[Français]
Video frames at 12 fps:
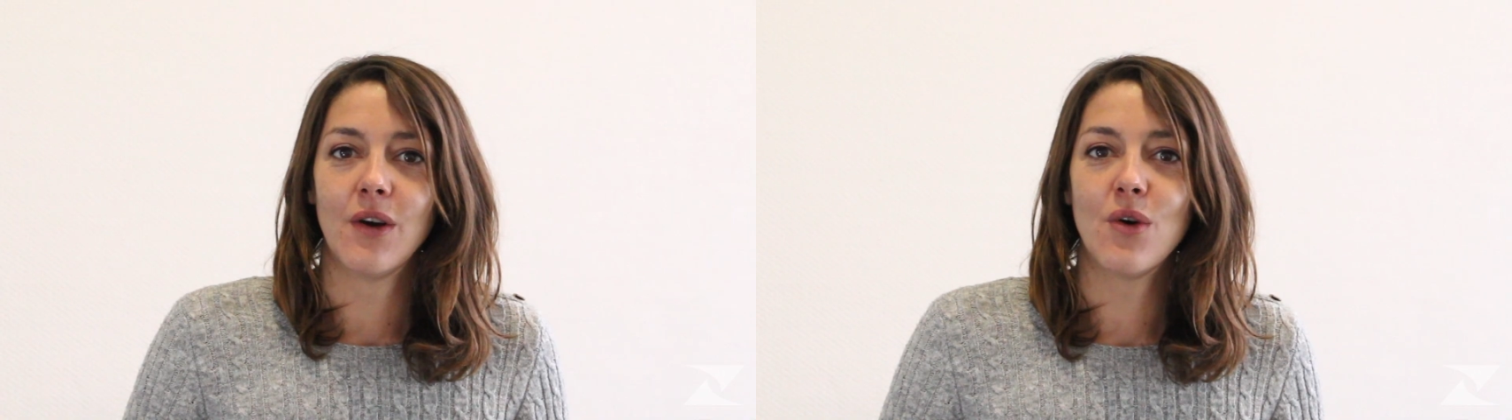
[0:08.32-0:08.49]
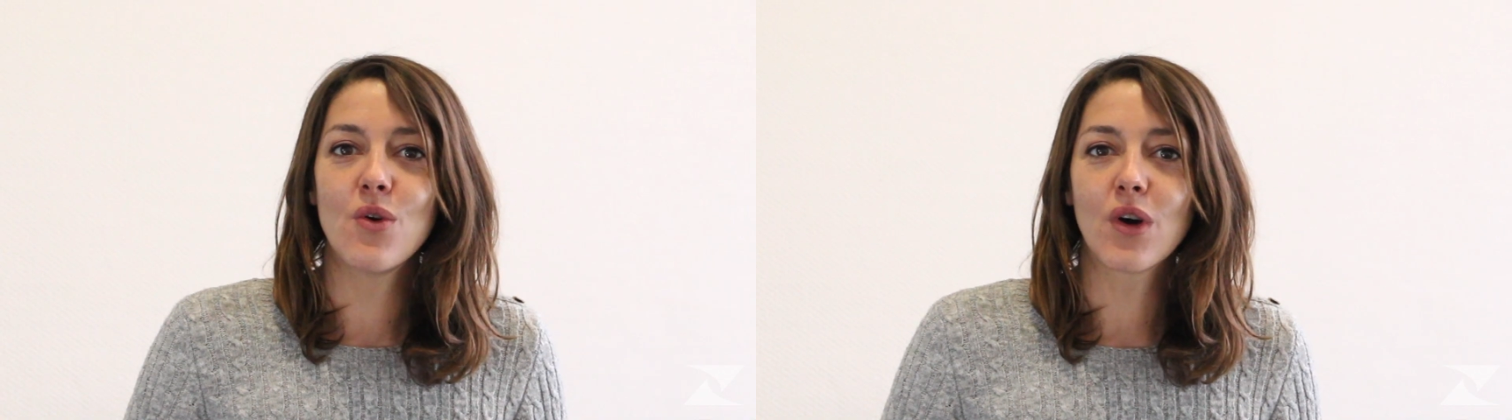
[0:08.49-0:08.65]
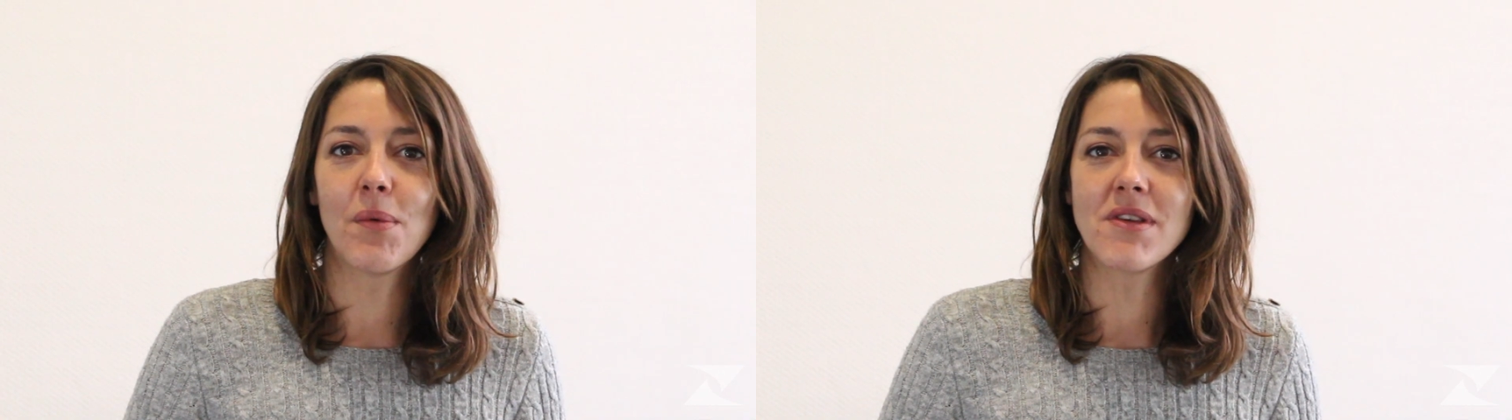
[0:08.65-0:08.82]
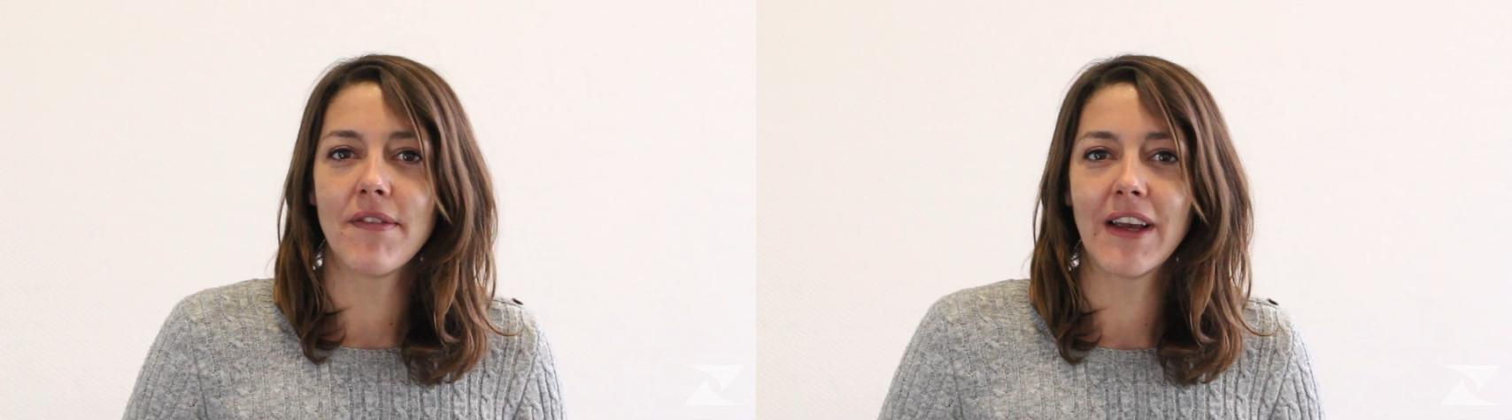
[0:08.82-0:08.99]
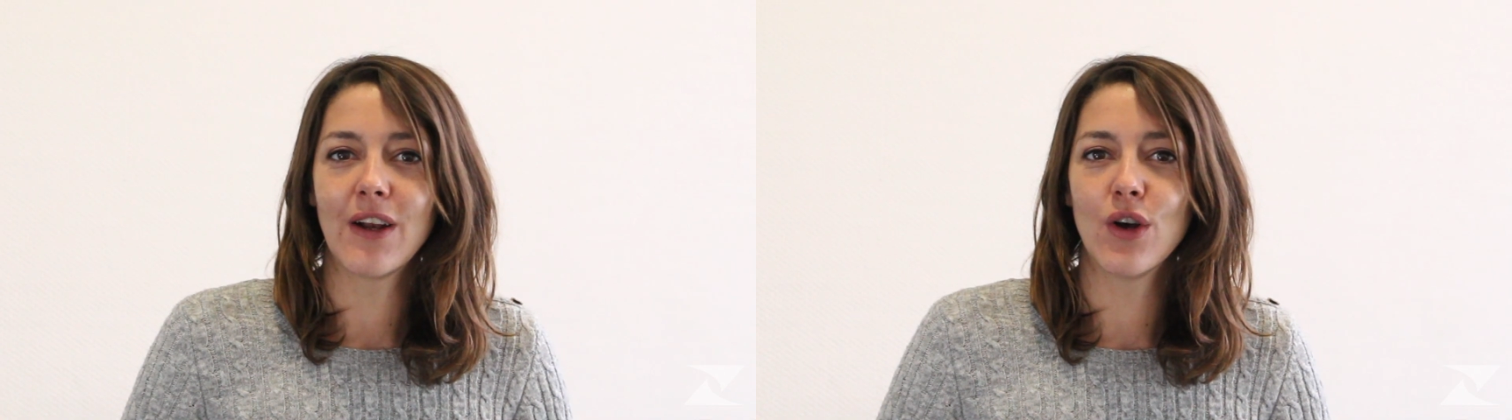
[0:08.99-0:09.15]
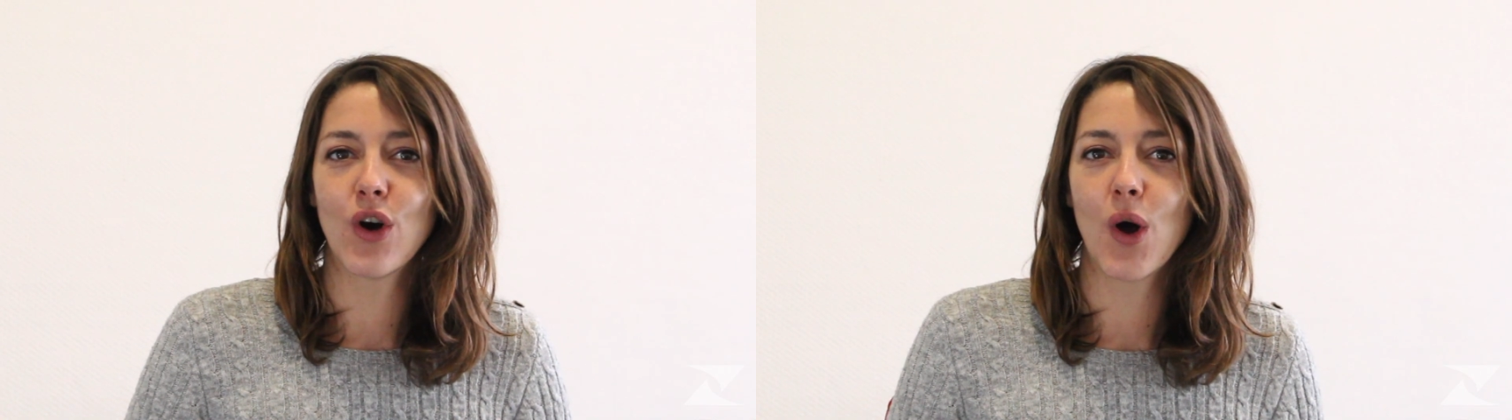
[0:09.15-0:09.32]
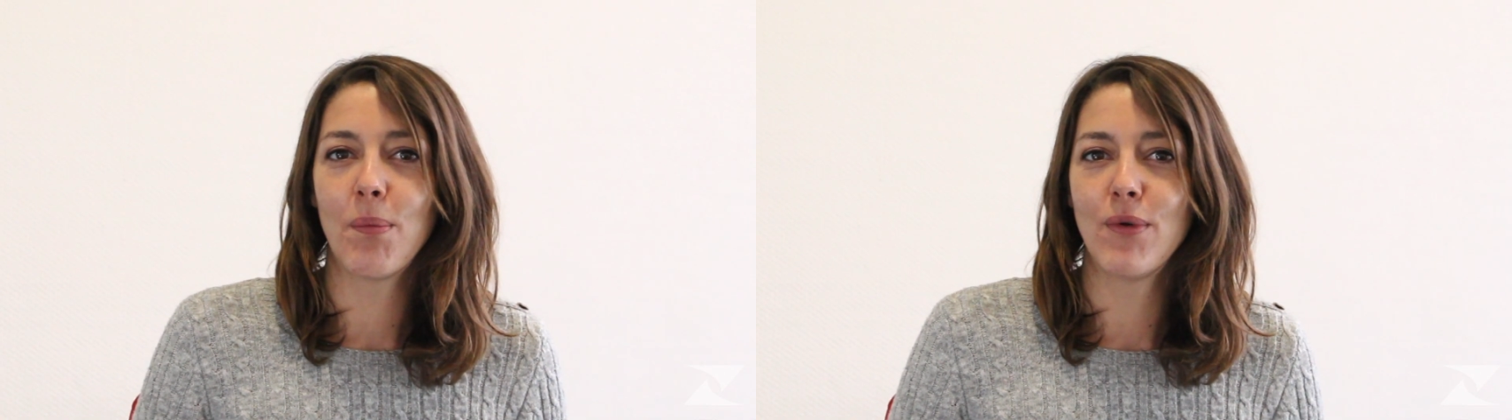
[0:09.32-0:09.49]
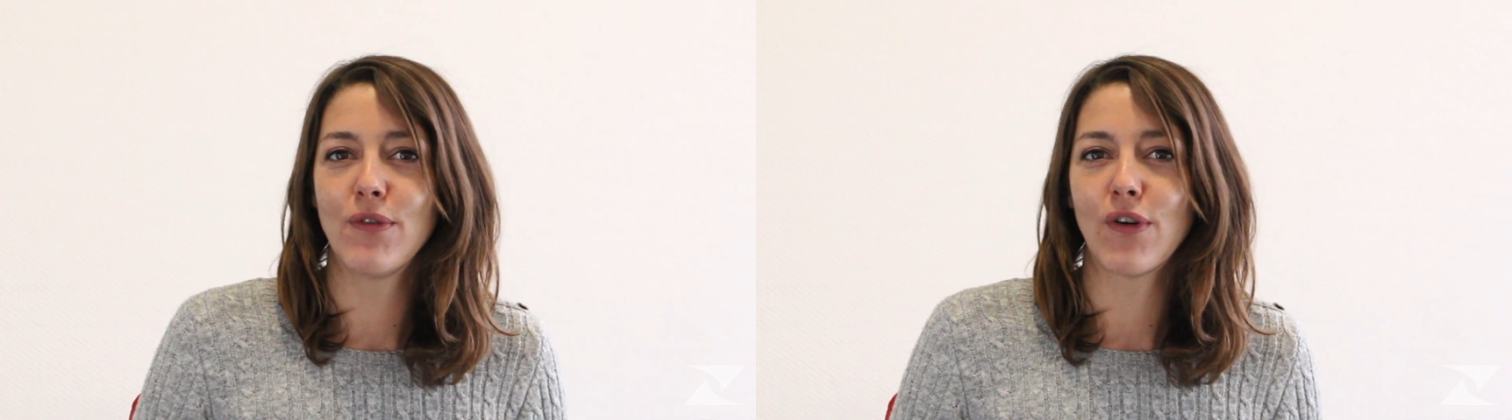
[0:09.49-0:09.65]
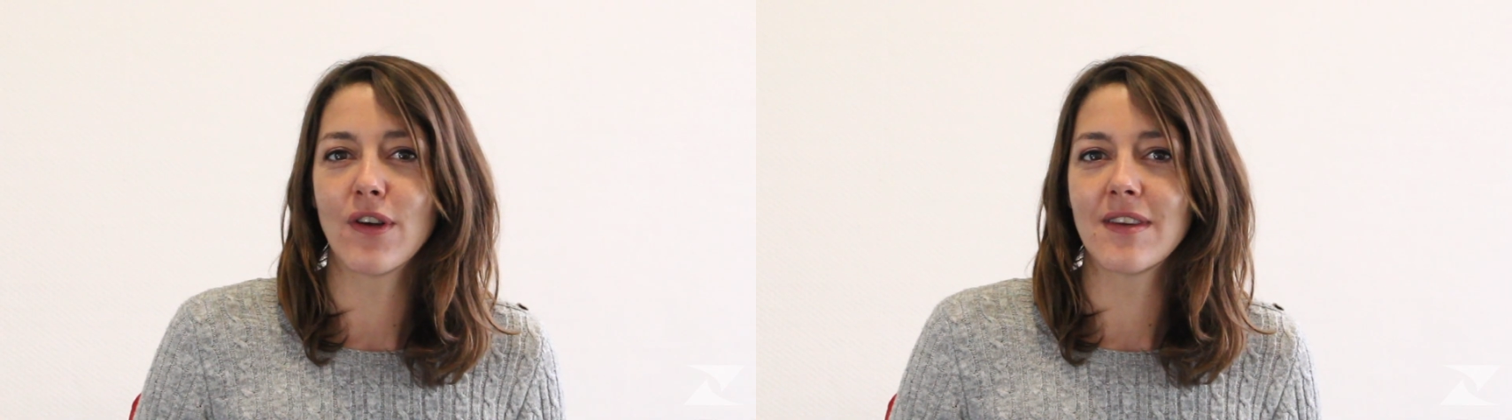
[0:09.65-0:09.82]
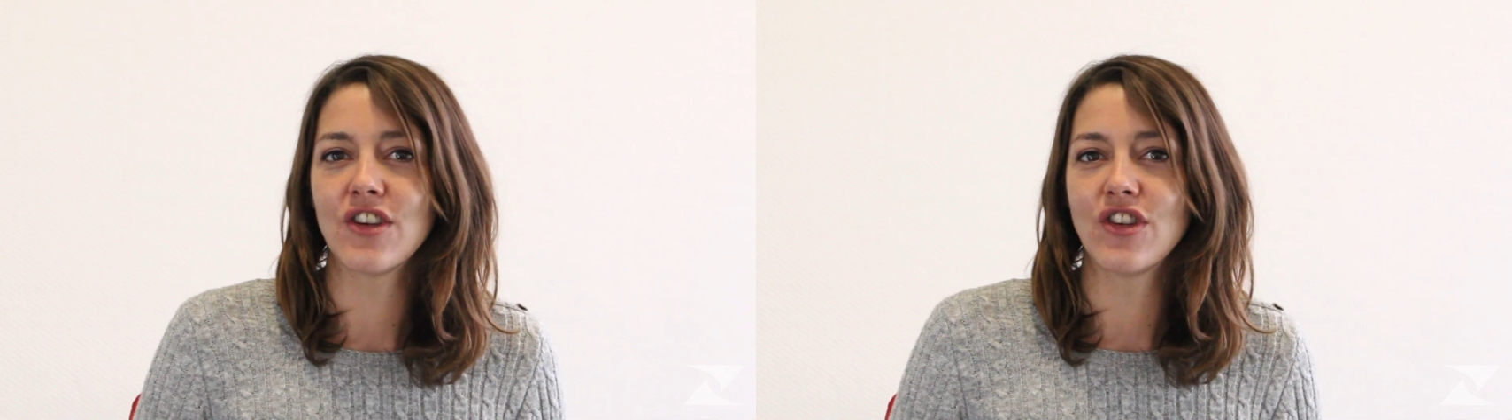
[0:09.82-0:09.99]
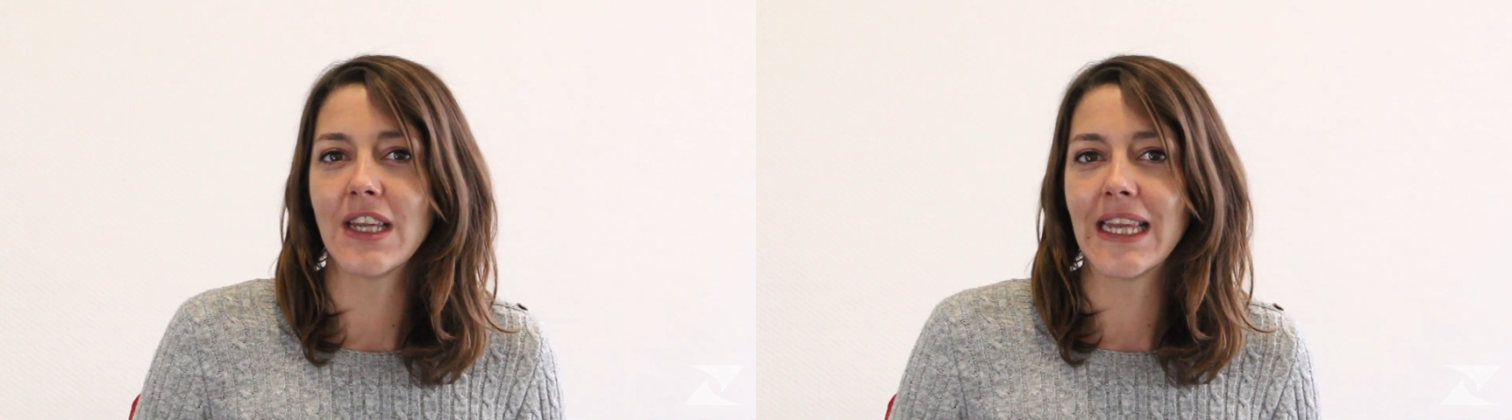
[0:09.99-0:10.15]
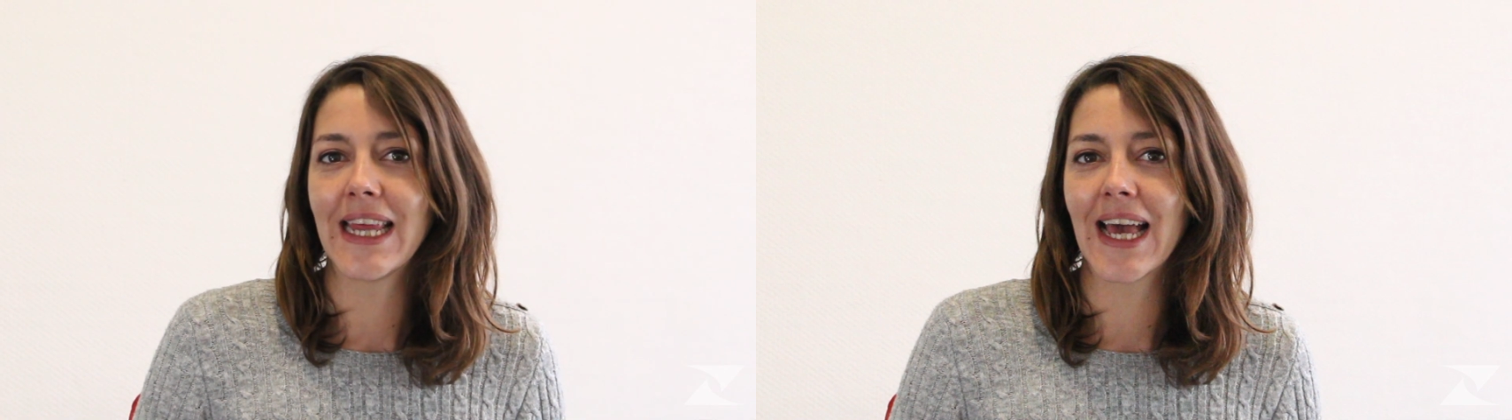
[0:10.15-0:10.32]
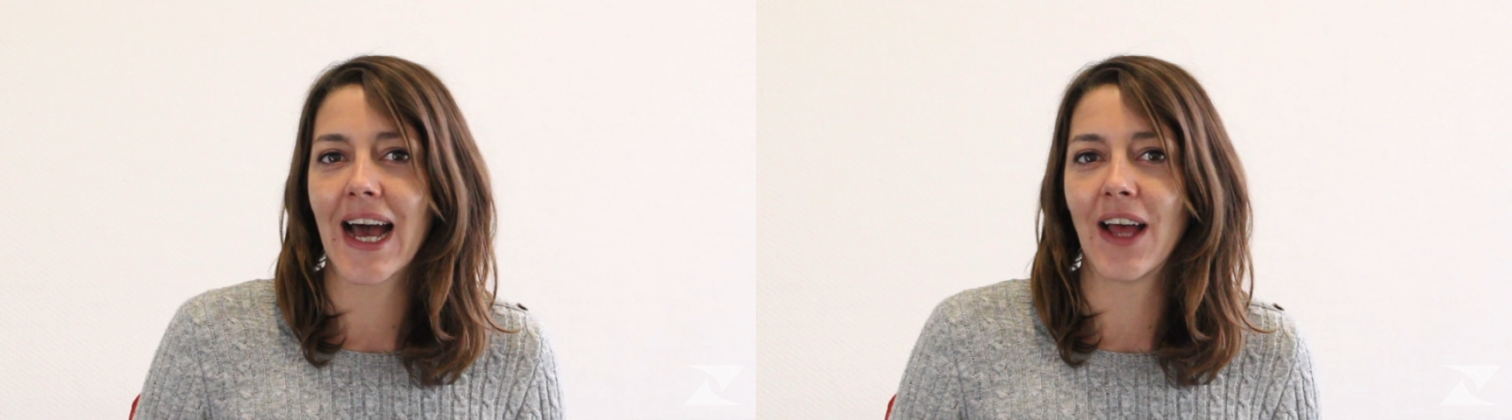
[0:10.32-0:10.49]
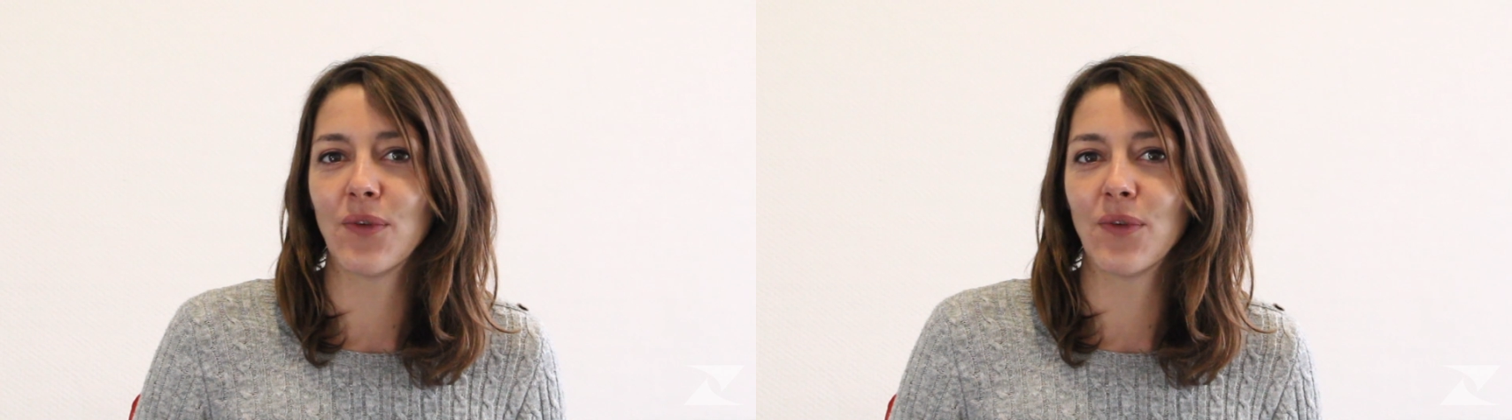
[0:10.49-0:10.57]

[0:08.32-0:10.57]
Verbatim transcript: On commence avec l'Europe. Le français Schneider